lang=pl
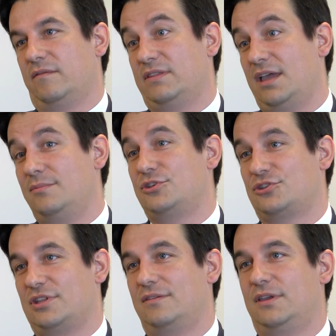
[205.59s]
wydaje mi
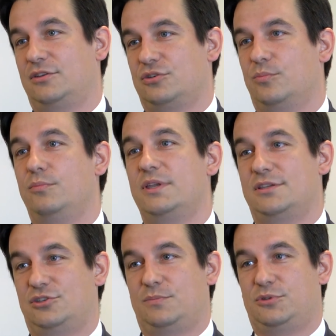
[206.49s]
się, że największy boom
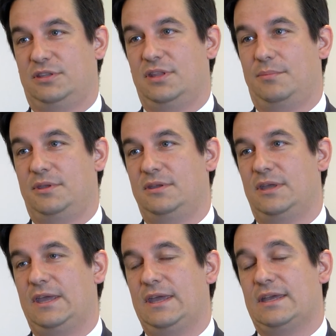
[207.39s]
jest jeszcze przed nami.
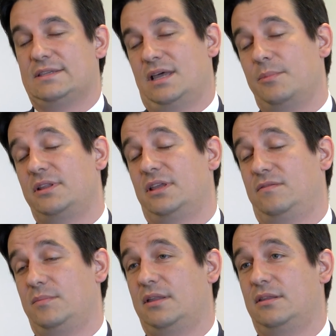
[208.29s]
Sam
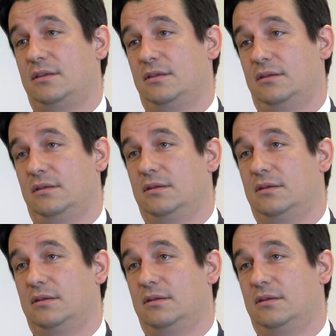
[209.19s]
rynek wymiany e,